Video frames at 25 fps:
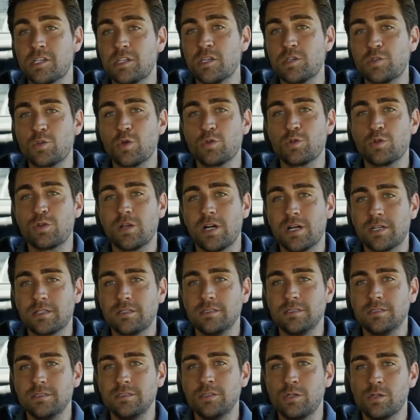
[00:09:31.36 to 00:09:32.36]
işte çocuk
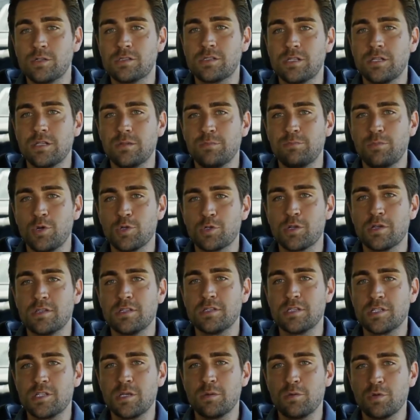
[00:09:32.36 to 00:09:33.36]
haklı yoksa
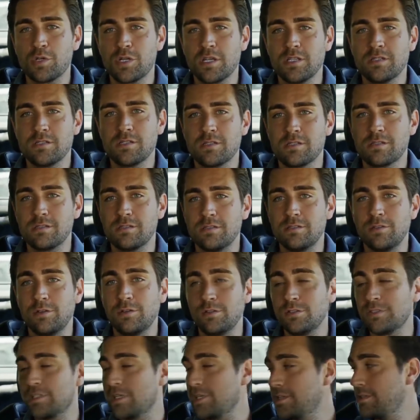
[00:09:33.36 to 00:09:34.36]
boşanınca boşanırsın ne
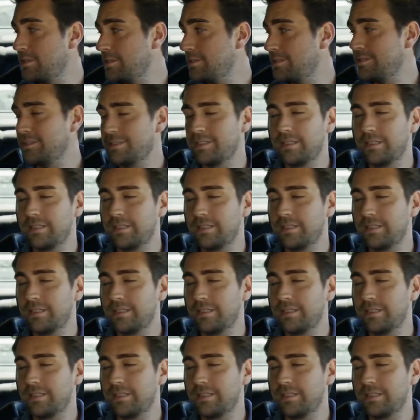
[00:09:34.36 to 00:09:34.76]
olacak?